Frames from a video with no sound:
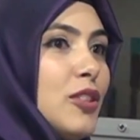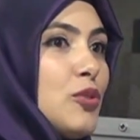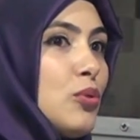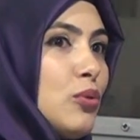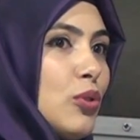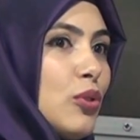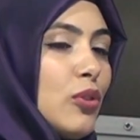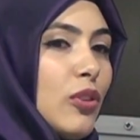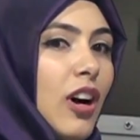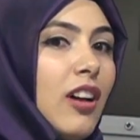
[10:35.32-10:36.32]

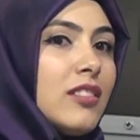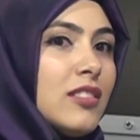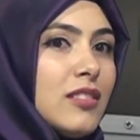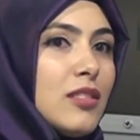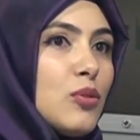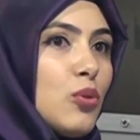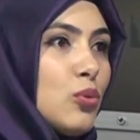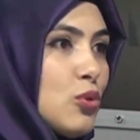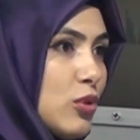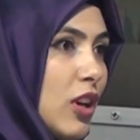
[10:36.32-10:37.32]
çünkü aldığınız
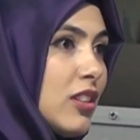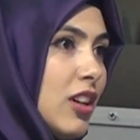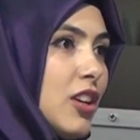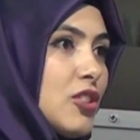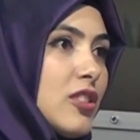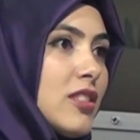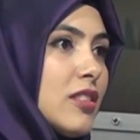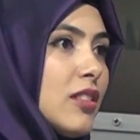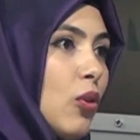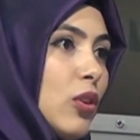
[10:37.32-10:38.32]
sonuçlar
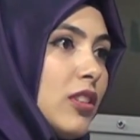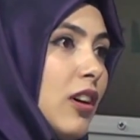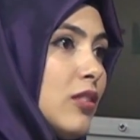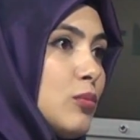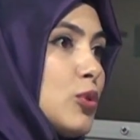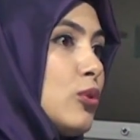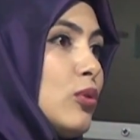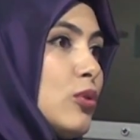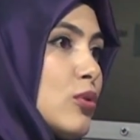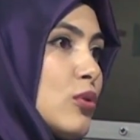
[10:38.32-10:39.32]
karşısında o kadar mutlu
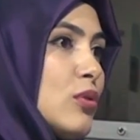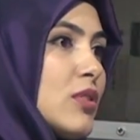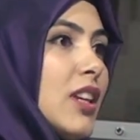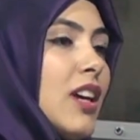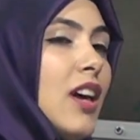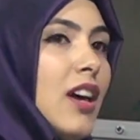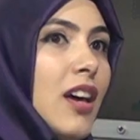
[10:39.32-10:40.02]
oluyorsunuz ki